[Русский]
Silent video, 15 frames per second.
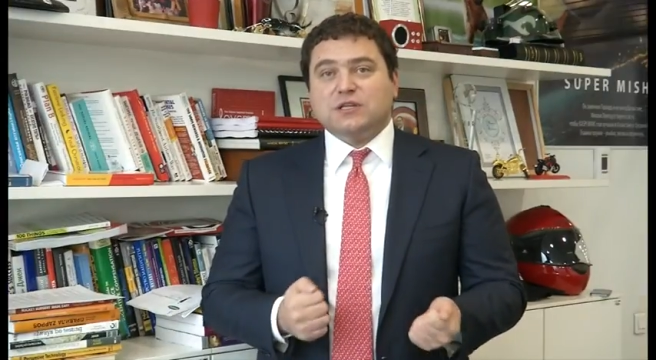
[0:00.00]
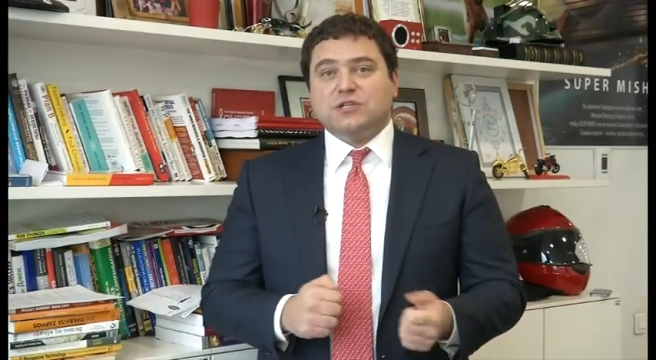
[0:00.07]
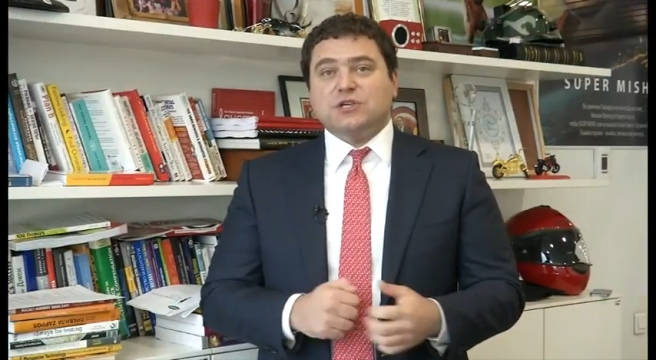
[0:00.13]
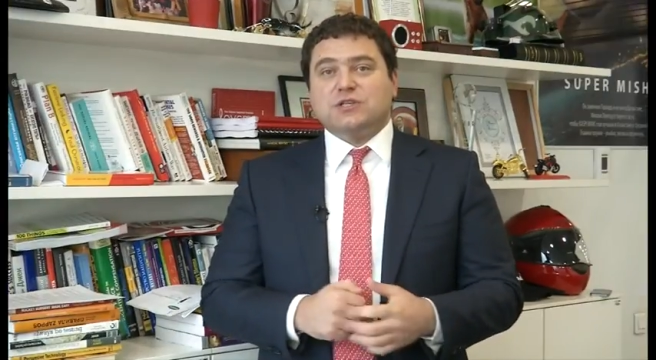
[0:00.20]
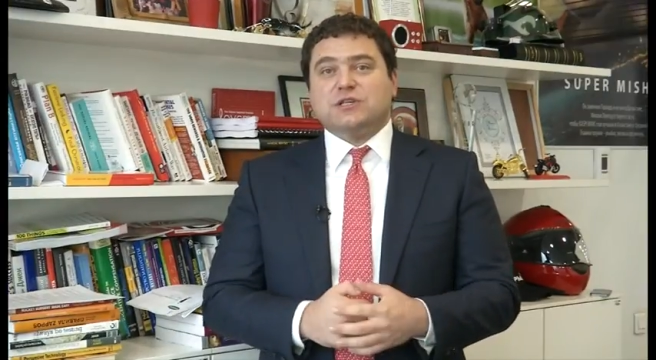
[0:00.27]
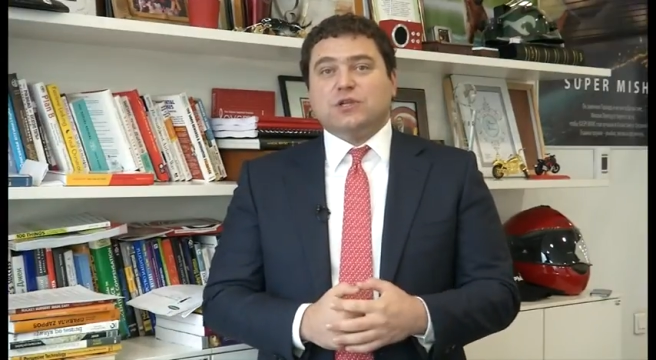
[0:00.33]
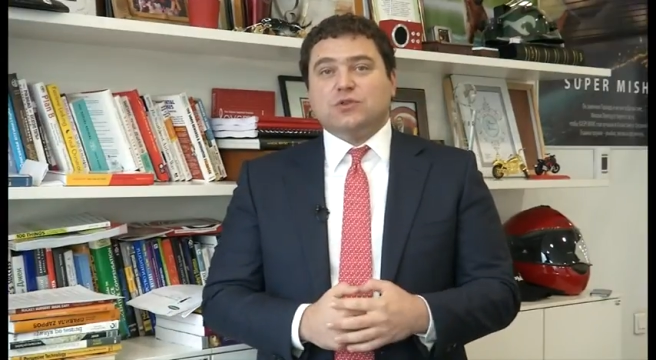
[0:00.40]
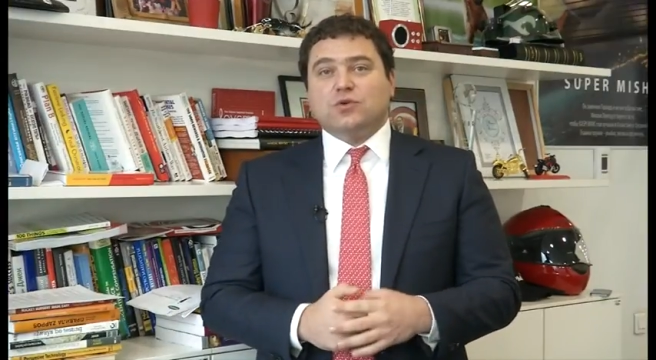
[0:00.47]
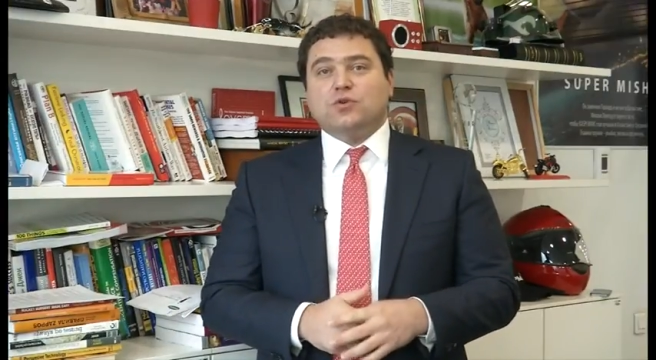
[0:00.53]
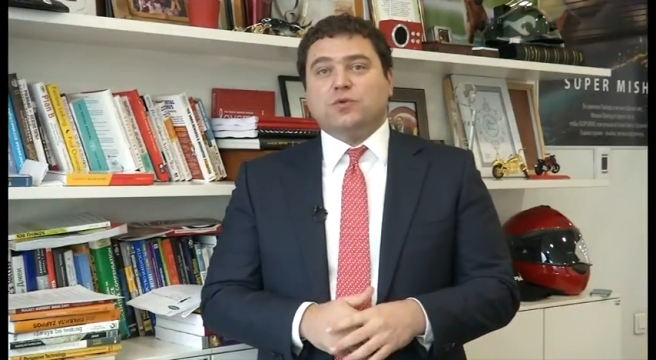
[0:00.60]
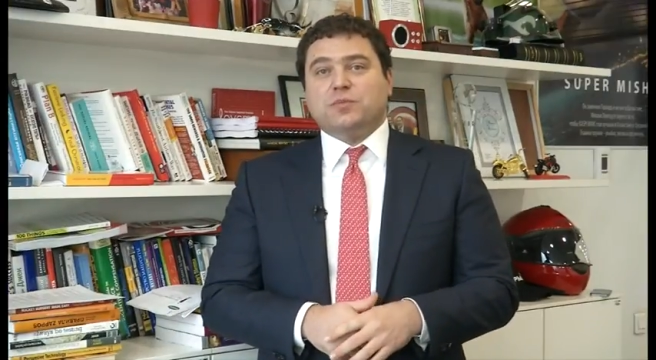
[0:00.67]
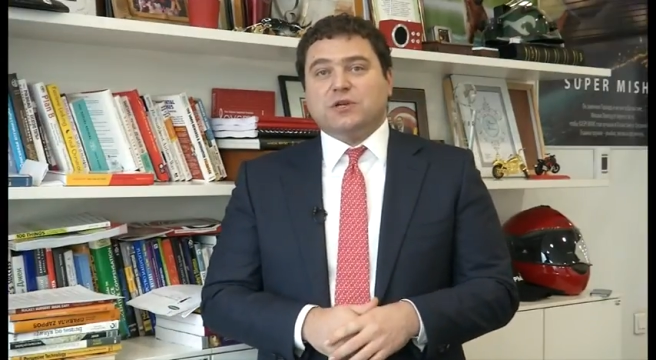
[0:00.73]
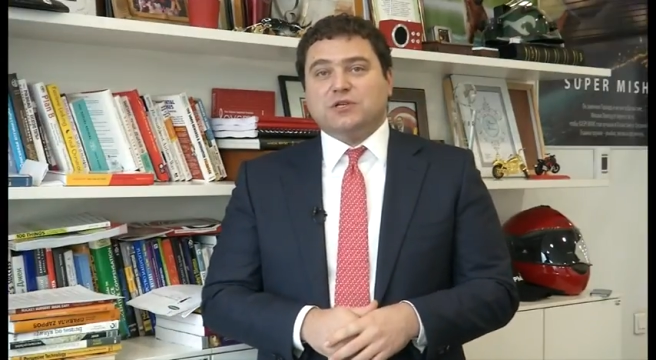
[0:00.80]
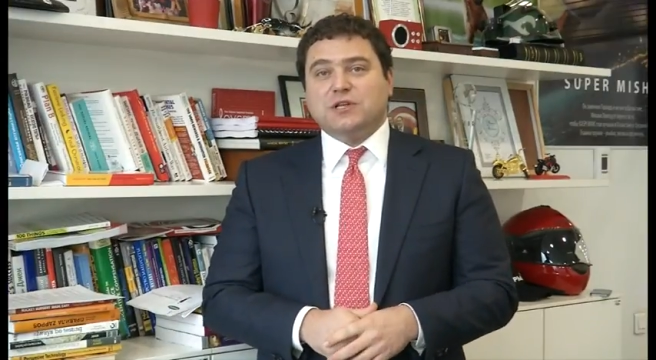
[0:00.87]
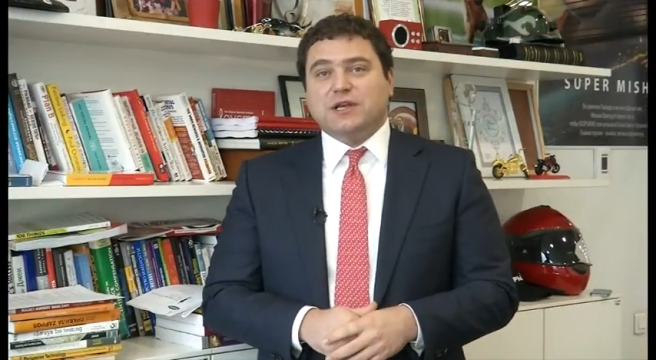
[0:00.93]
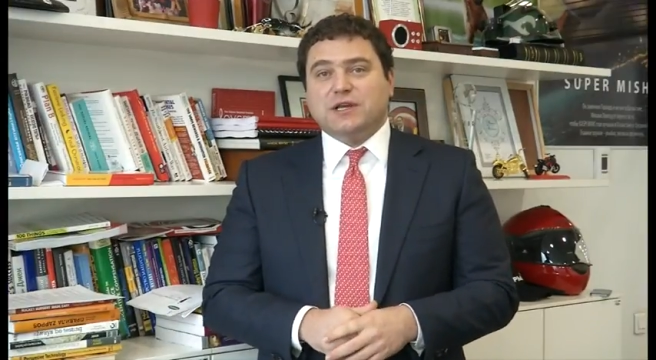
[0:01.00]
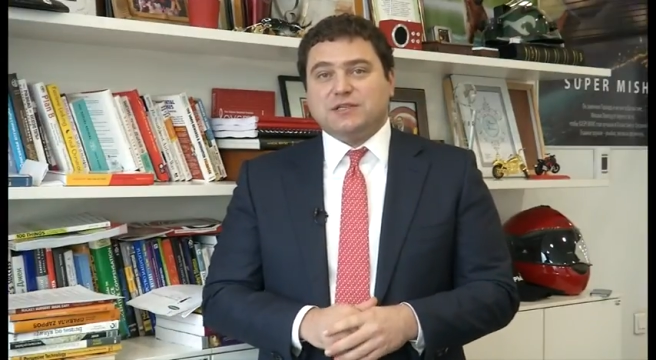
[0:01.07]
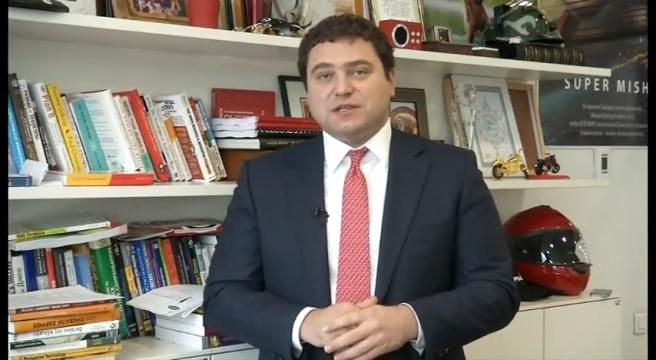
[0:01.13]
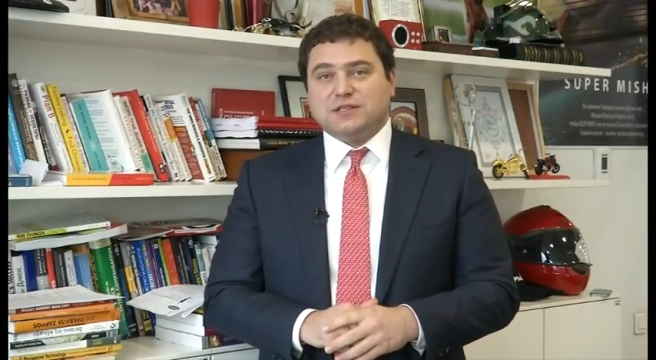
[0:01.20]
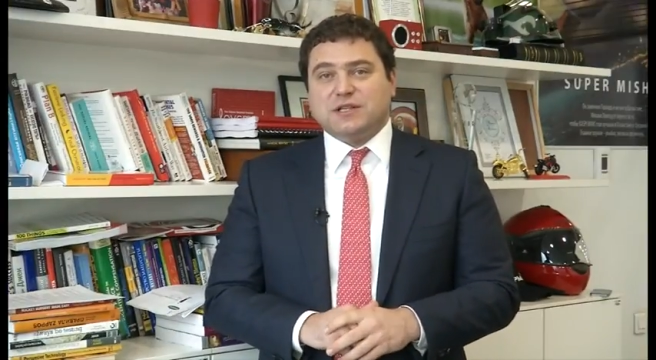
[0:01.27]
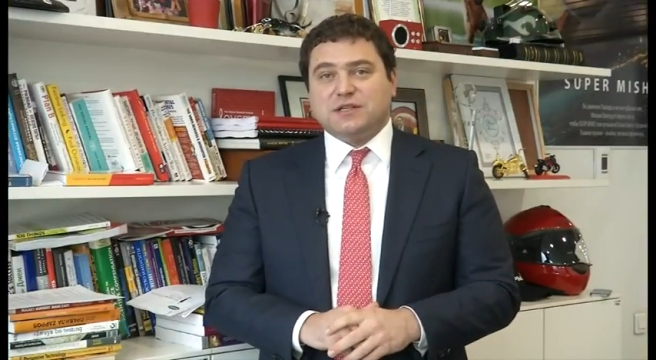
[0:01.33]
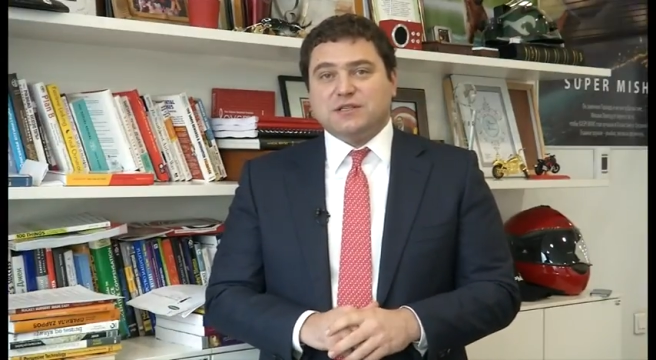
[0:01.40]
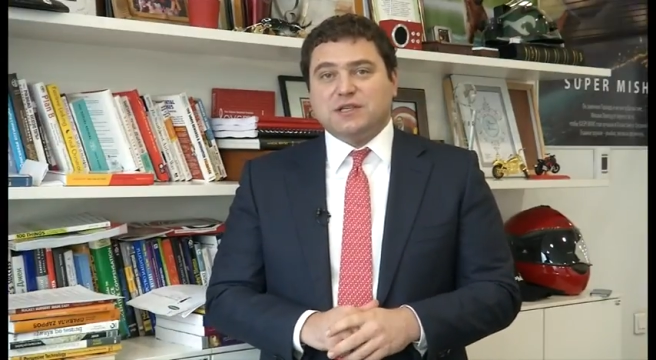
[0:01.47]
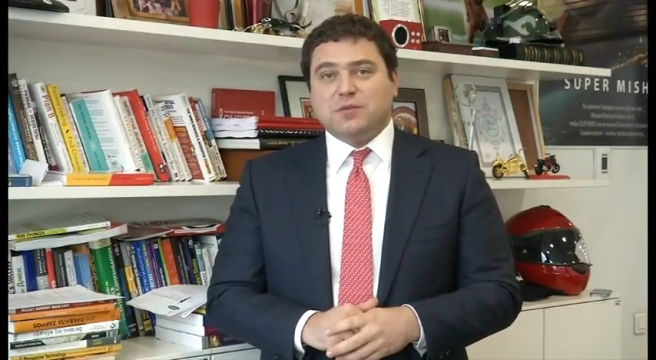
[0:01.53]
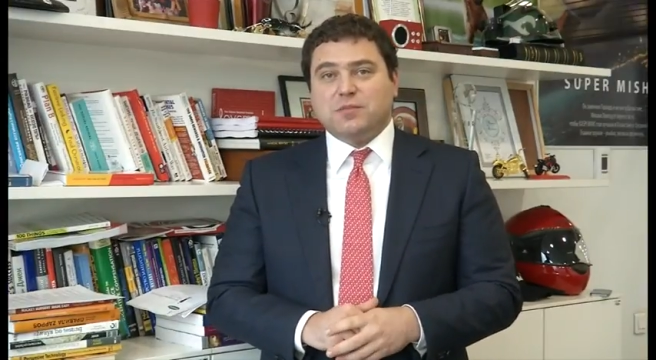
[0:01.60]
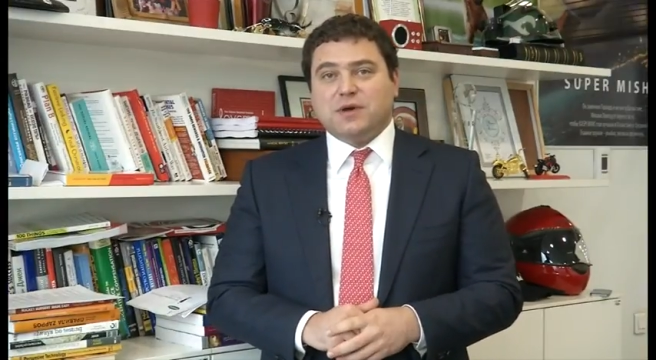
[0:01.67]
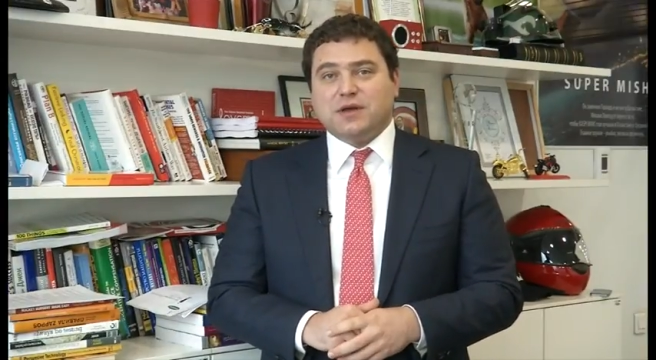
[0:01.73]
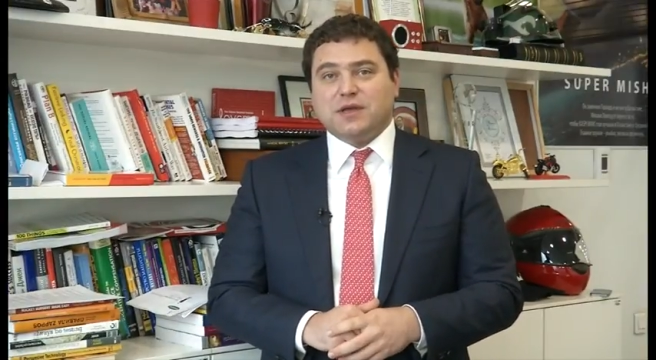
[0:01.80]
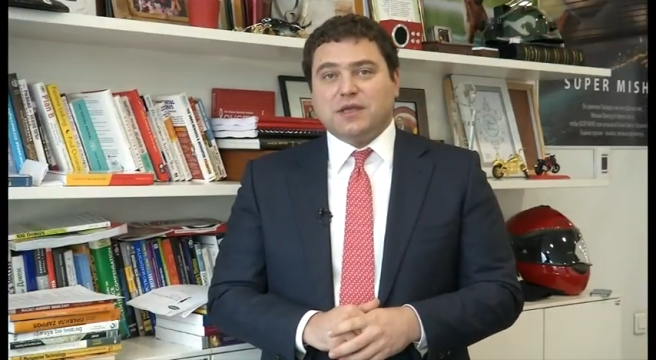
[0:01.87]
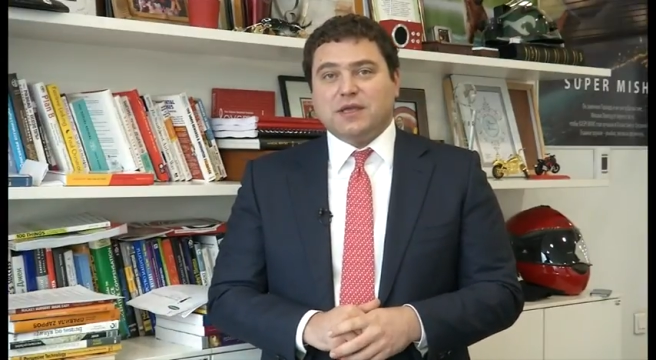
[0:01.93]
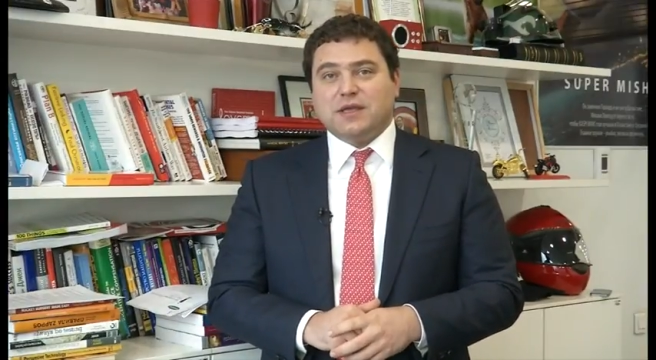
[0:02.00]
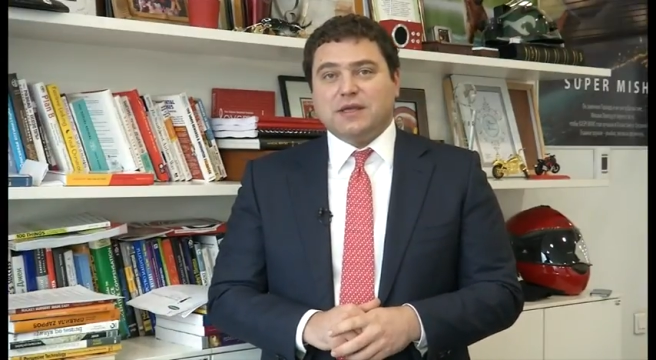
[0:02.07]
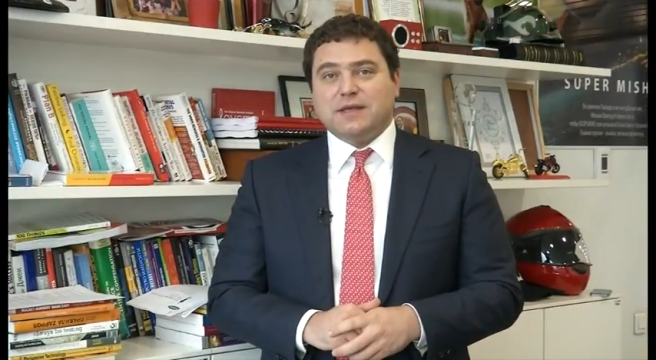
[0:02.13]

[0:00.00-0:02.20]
через которую прошли казахстанские банки.